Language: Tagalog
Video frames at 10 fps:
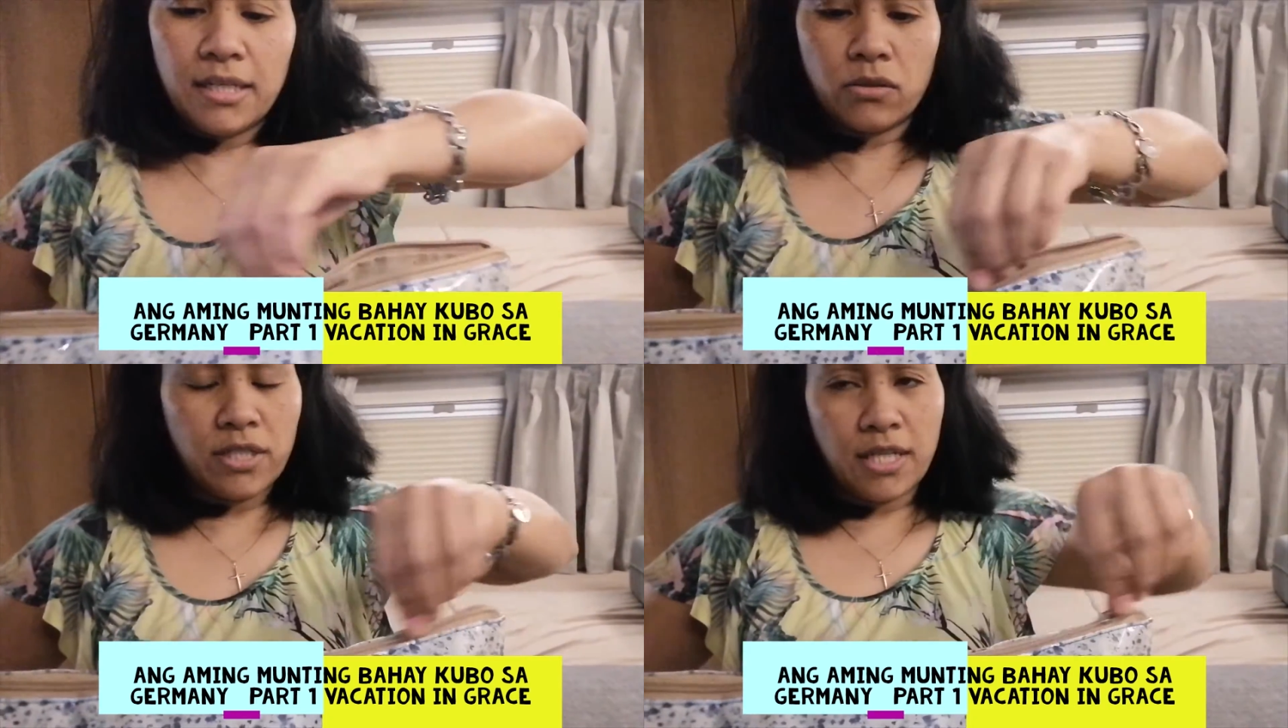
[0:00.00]

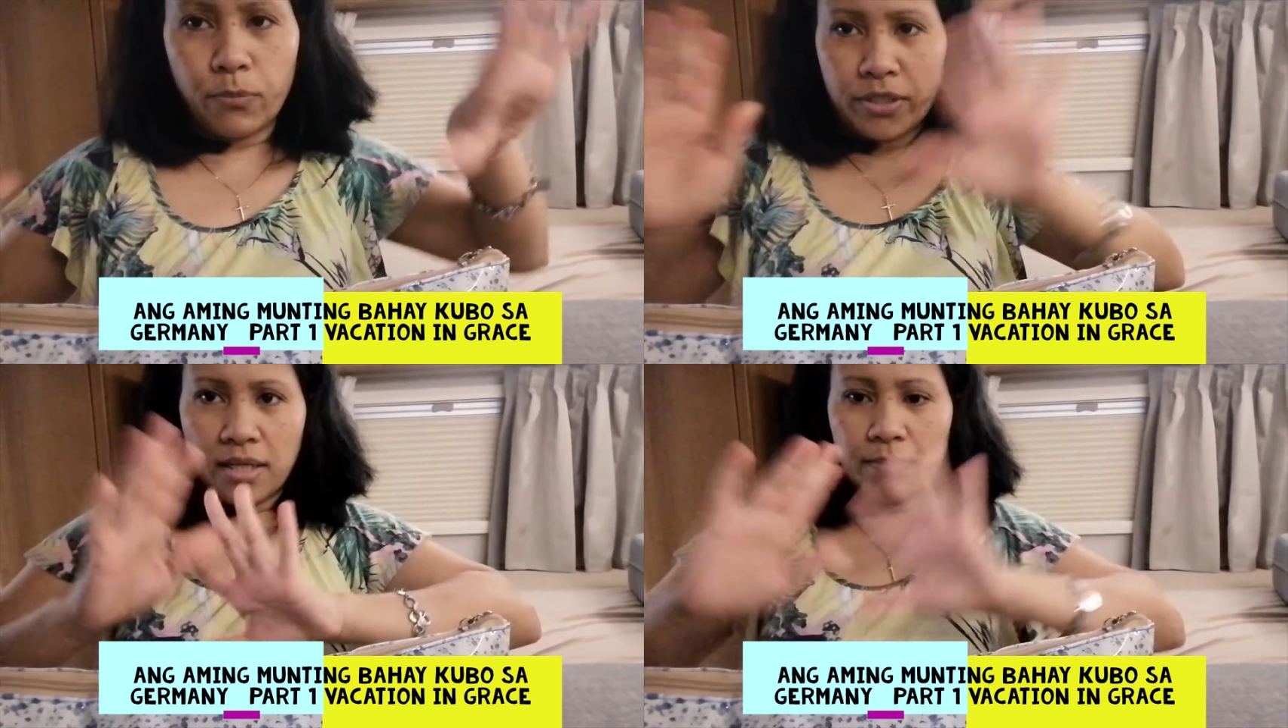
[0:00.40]
hindi
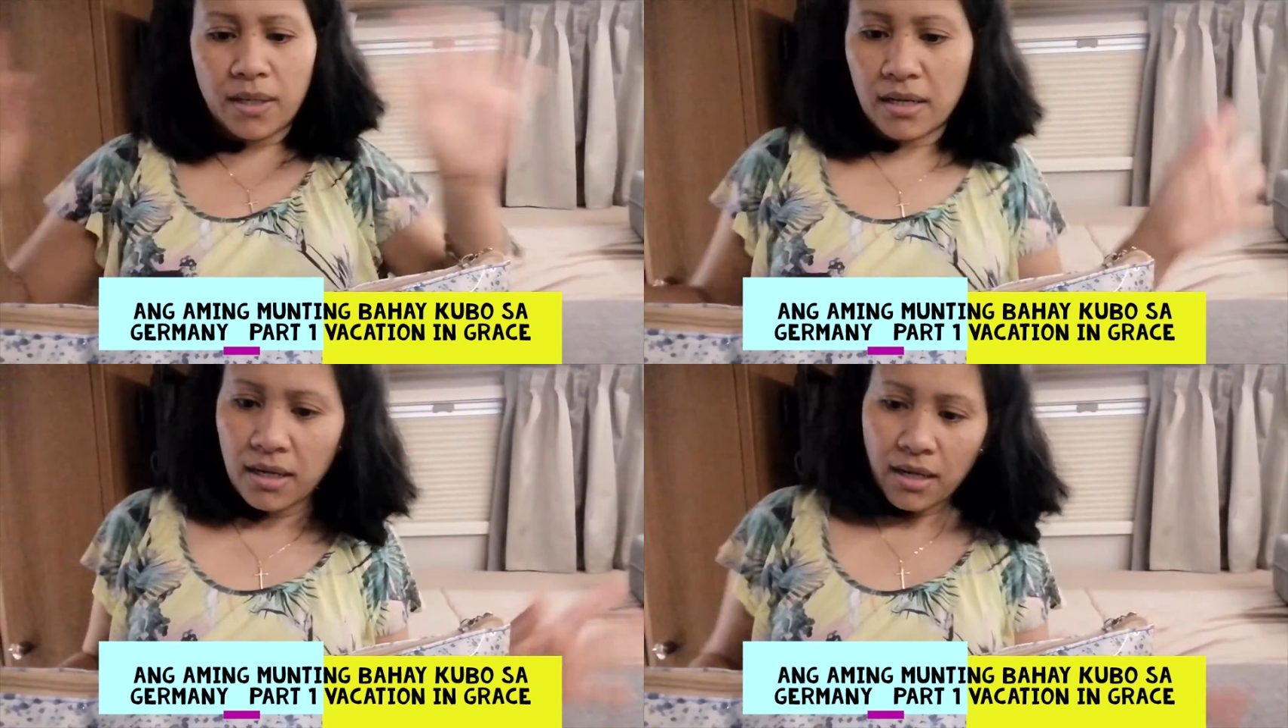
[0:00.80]
pwedeng pag
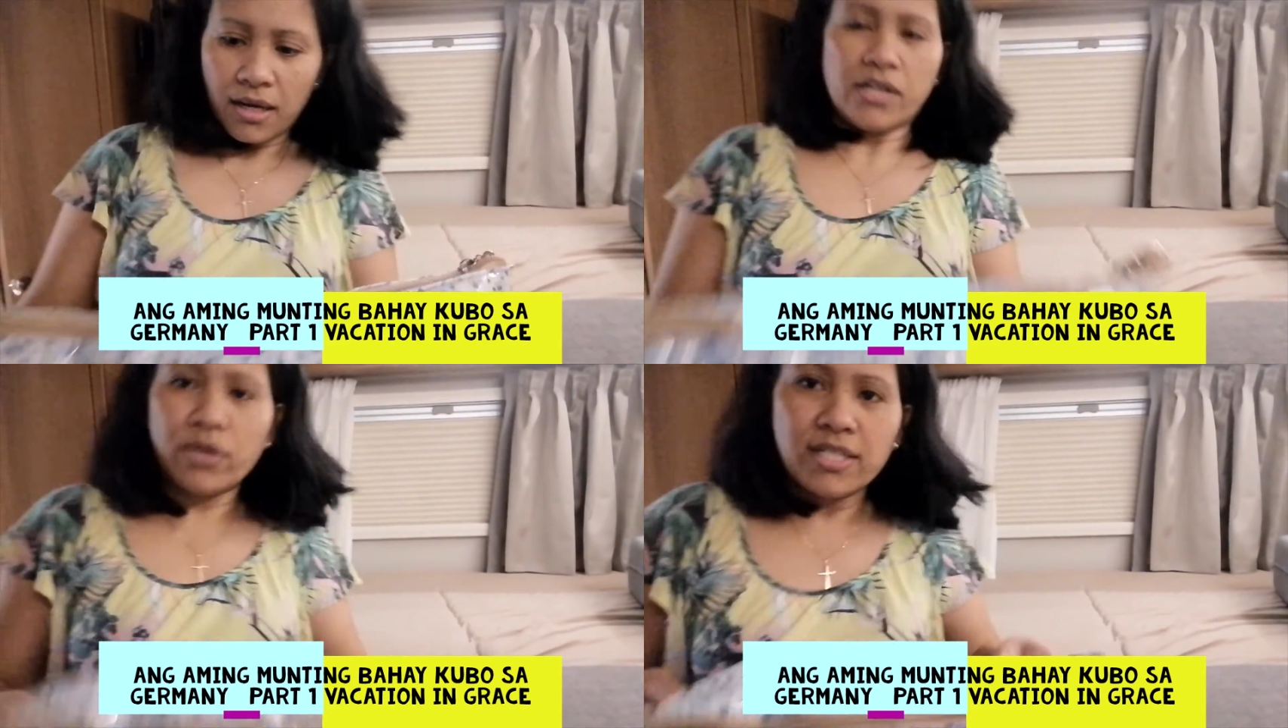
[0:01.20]

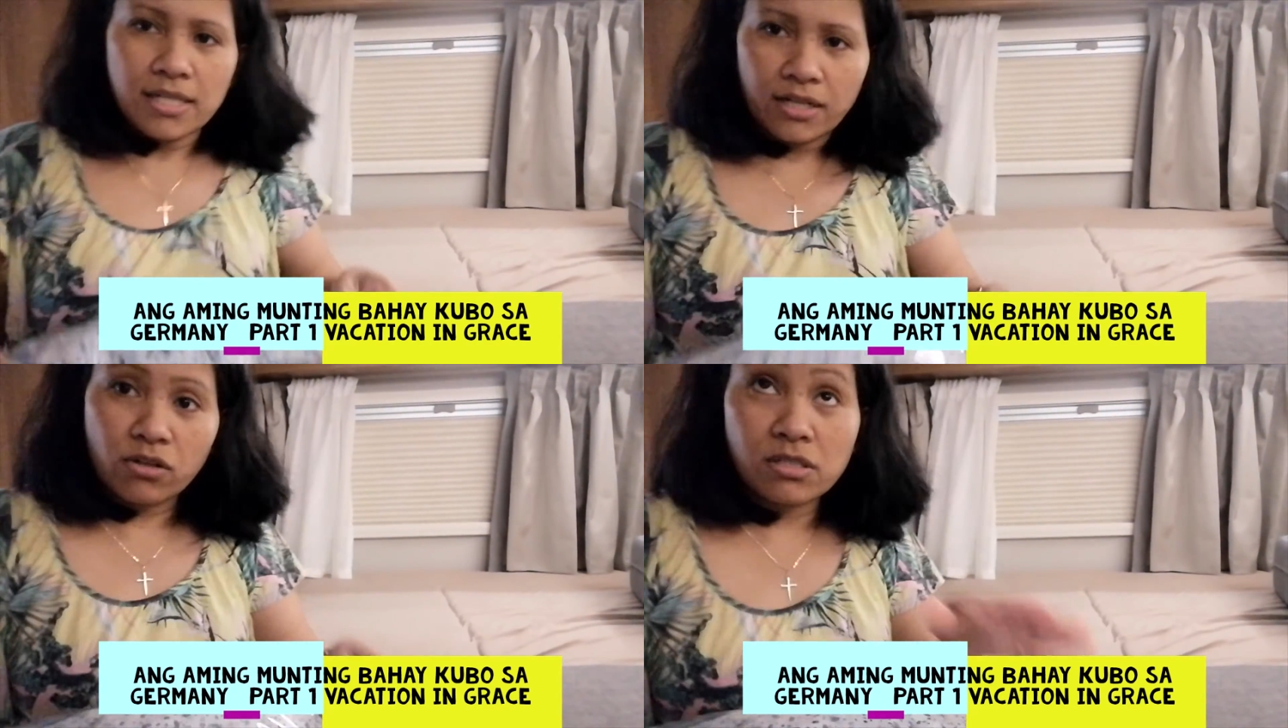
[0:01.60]
anuhin sila no
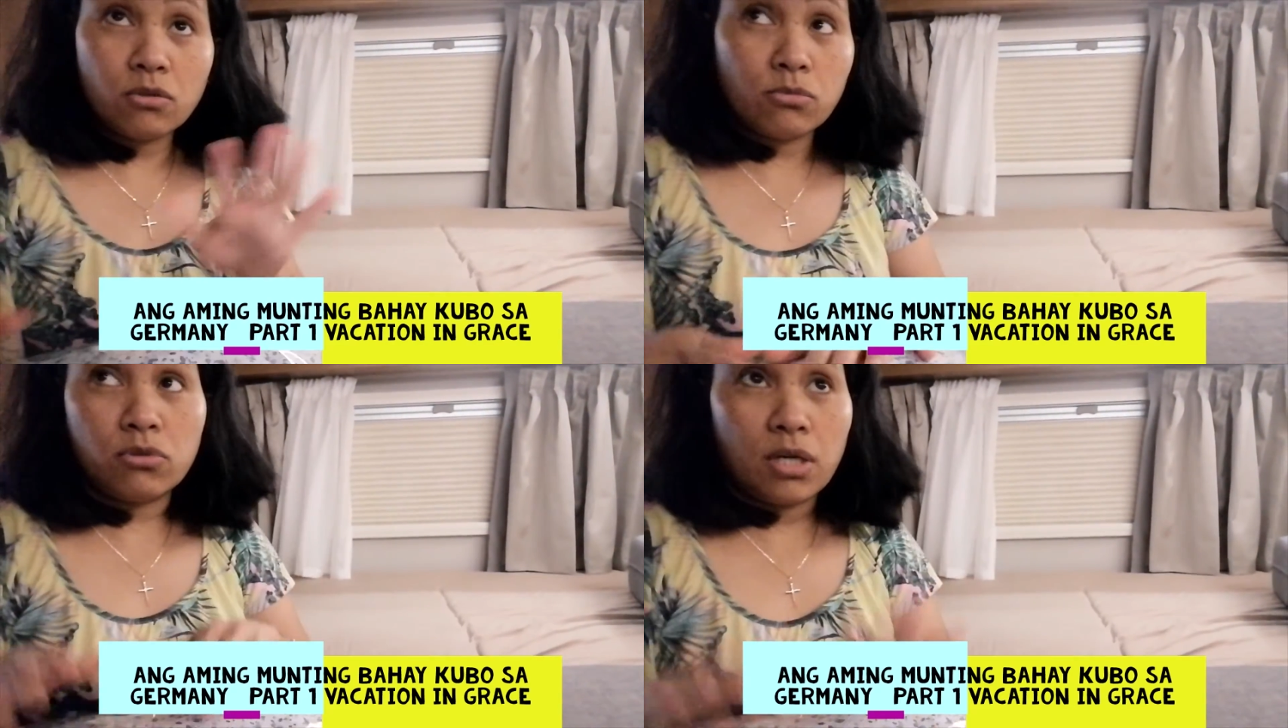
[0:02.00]
kasi
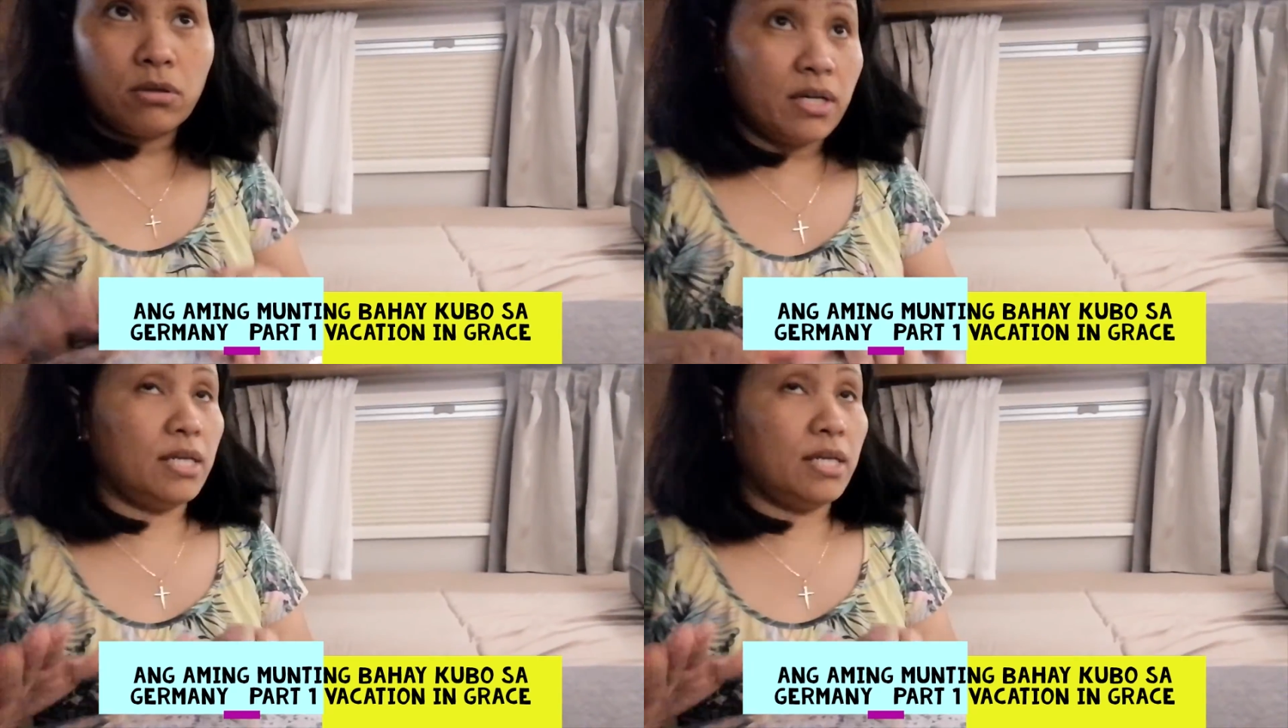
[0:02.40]
umuuga-uga yan.